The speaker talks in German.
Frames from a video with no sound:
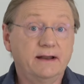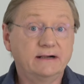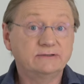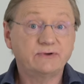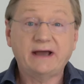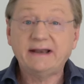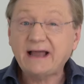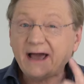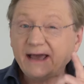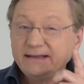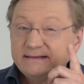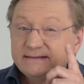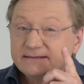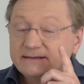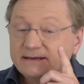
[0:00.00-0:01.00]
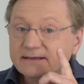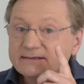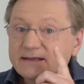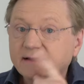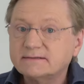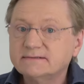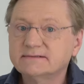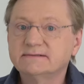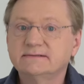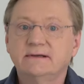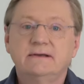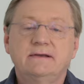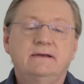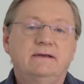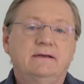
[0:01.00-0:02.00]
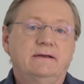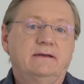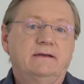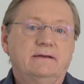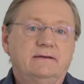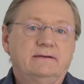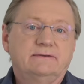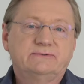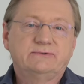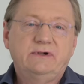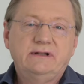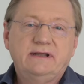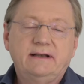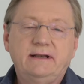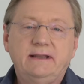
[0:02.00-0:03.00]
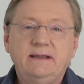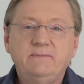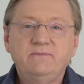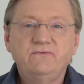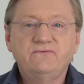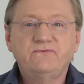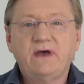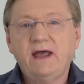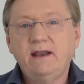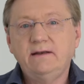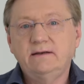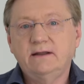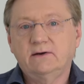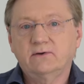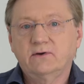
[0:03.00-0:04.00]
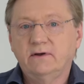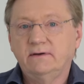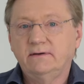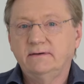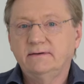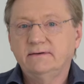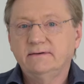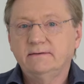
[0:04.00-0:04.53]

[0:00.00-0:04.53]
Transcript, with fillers: Also ein einziger Satz soll dein Leben verändern können.